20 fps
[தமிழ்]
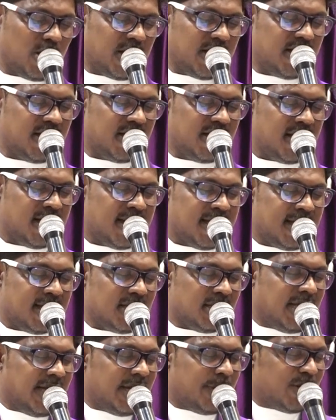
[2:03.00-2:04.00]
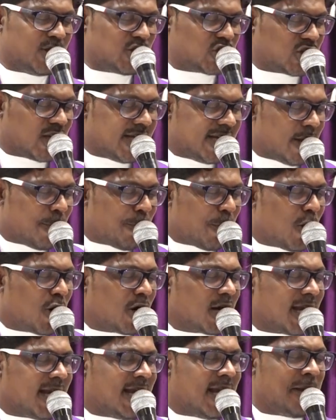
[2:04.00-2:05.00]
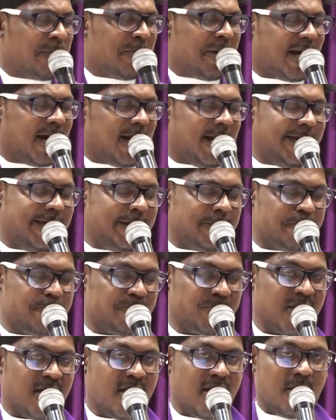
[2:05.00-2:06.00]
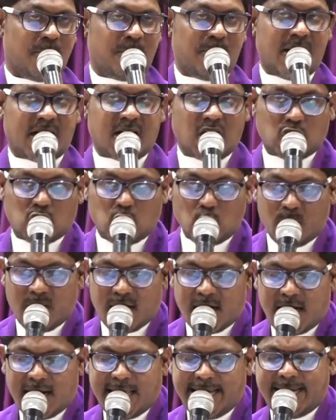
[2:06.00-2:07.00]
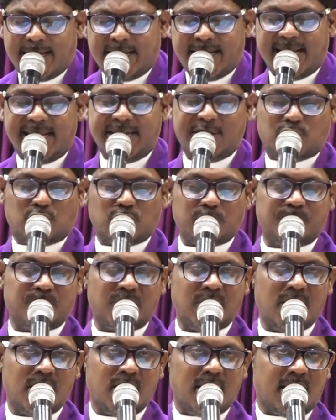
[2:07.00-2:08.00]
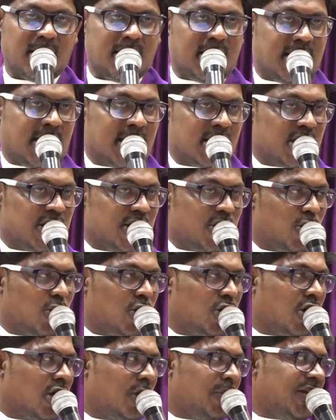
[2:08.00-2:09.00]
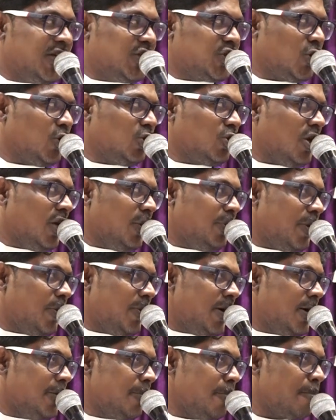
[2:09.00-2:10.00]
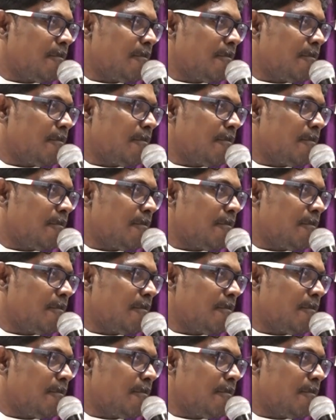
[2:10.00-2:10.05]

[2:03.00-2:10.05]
கூட தேவன் செய்ய போகிற நன்மைகளையும் மகத்துவங்களையும் நினைத்து நன்றியோடு கூட வரை ஸ்தோத்தரிப்போமா